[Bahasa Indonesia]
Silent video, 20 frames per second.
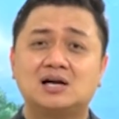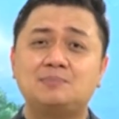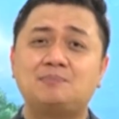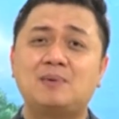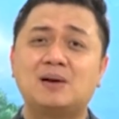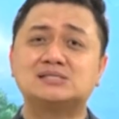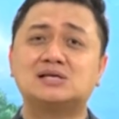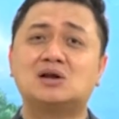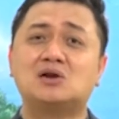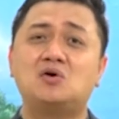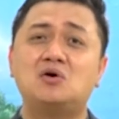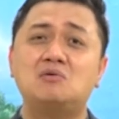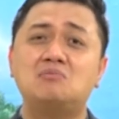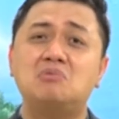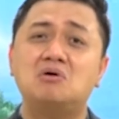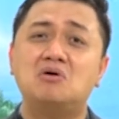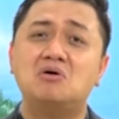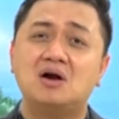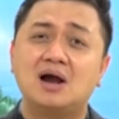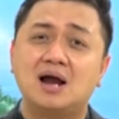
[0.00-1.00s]
ke pasar
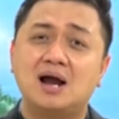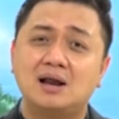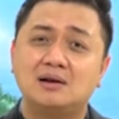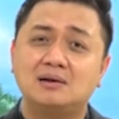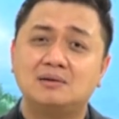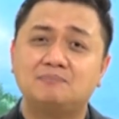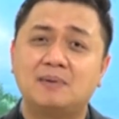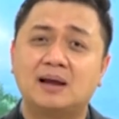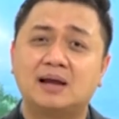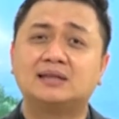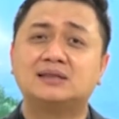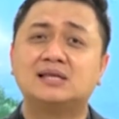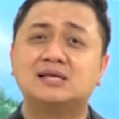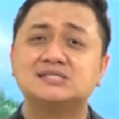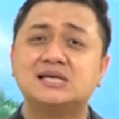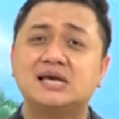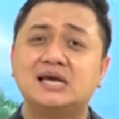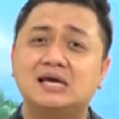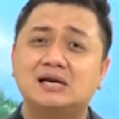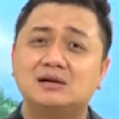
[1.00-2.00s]
kombongan pakai
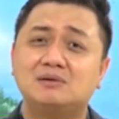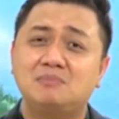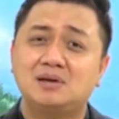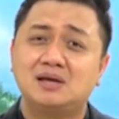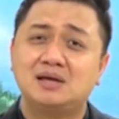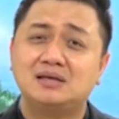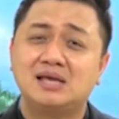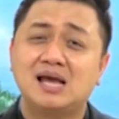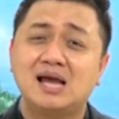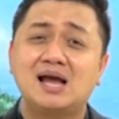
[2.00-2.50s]
tas Hermes.